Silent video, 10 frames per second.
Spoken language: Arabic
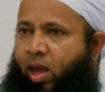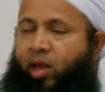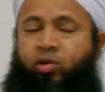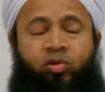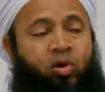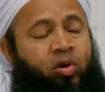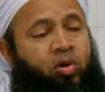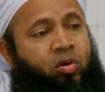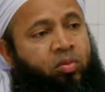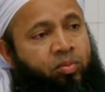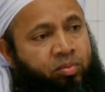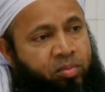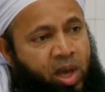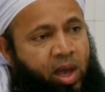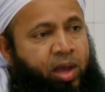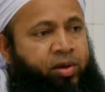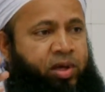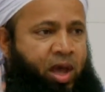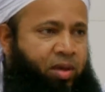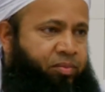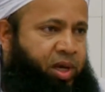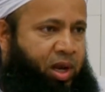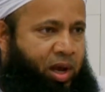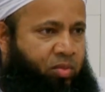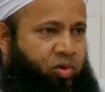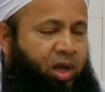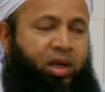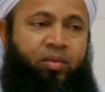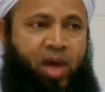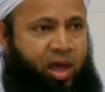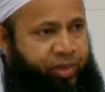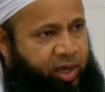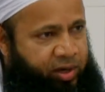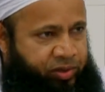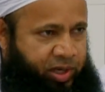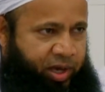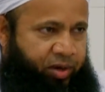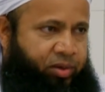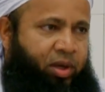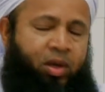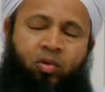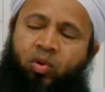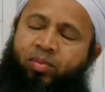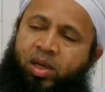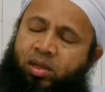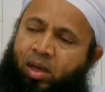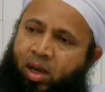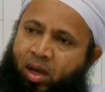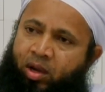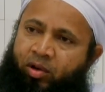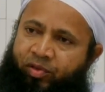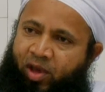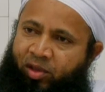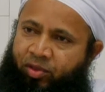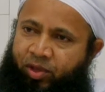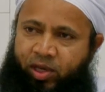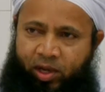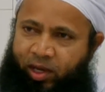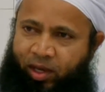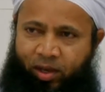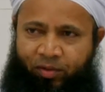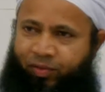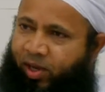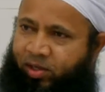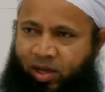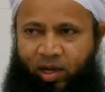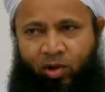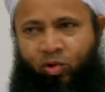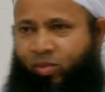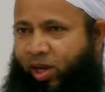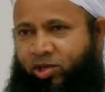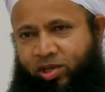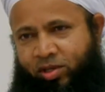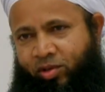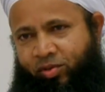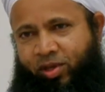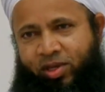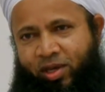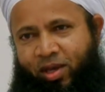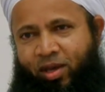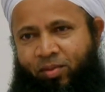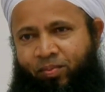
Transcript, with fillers: عنده ما عنده من الأموال لماذا ينتحر ومن أعرض عن ذكري فإن له معيشة ضنكا